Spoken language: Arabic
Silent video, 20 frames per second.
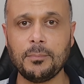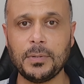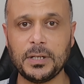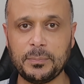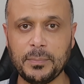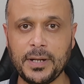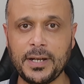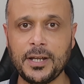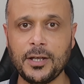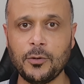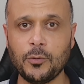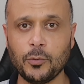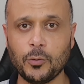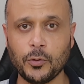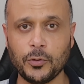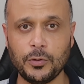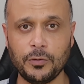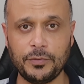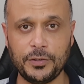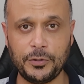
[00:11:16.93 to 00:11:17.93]
بتمنى انه
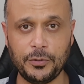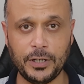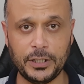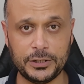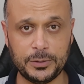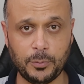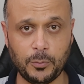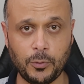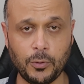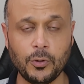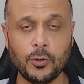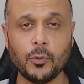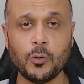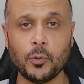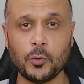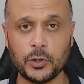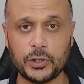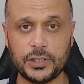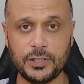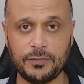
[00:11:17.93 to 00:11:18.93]
يكون الفيديو أعجبكم
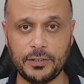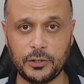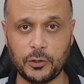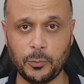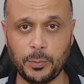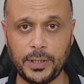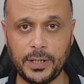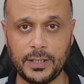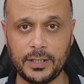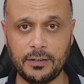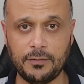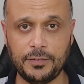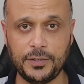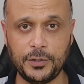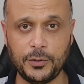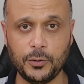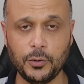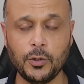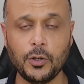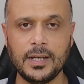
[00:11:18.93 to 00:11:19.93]
وانكم استفدتوا من هذا
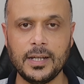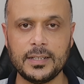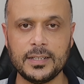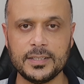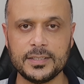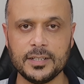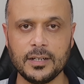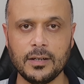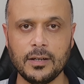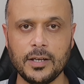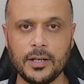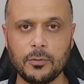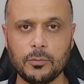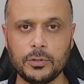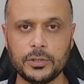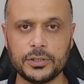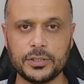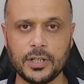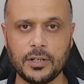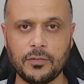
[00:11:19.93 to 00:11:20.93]
الفيديو لا تنسى اللايك
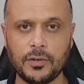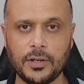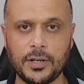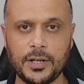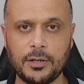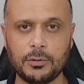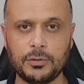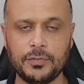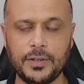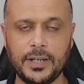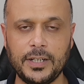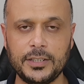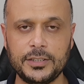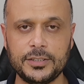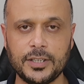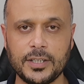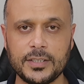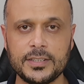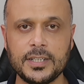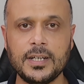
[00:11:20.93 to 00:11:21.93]
والاشتراك في القناه وتفعيل
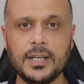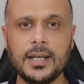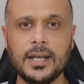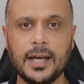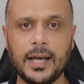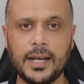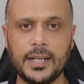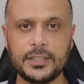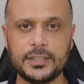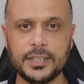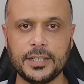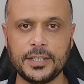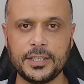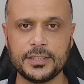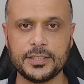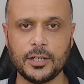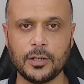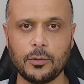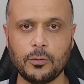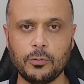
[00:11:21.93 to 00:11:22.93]
الجرس علشان
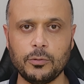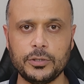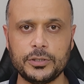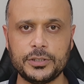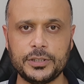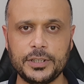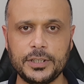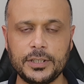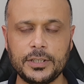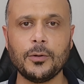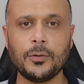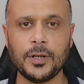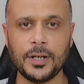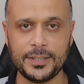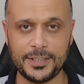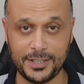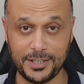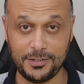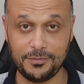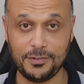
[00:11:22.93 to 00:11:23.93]
يصلك كل جديد
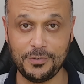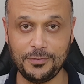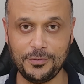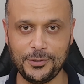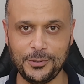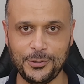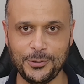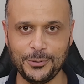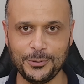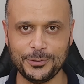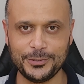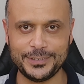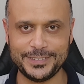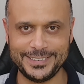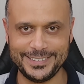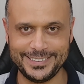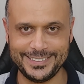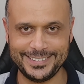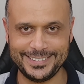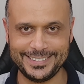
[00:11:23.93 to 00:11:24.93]
نلتقي في فيديو
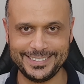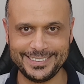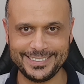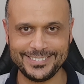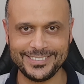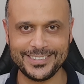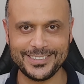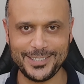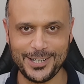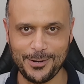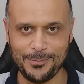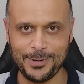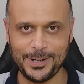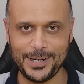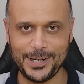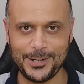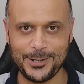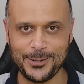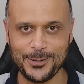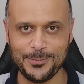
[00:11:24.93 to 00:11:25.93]
جديد والسلام
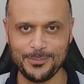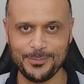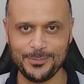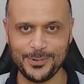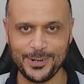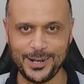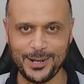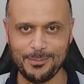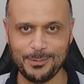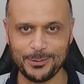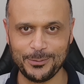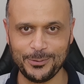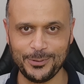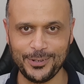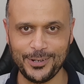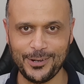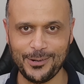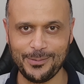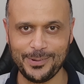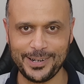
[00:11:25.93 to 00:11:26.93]
عليكم ورحمه
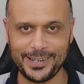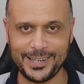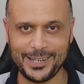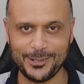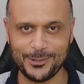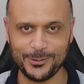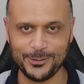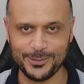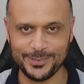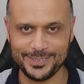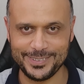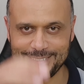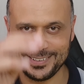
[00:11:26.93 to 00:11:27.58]
الله وبركاته